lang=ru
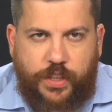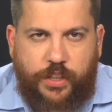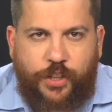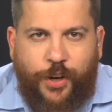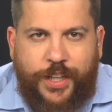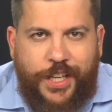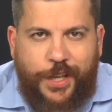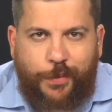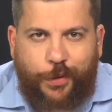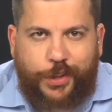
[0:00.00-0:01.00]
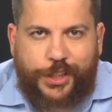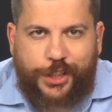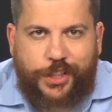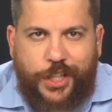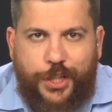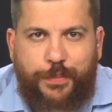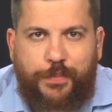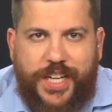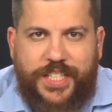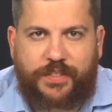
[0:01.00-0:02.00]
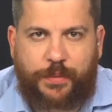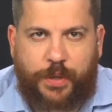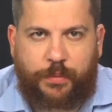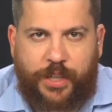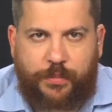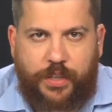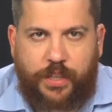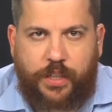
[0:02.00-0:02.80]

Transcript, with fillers: Но они не могут решить наши базовые проблемы.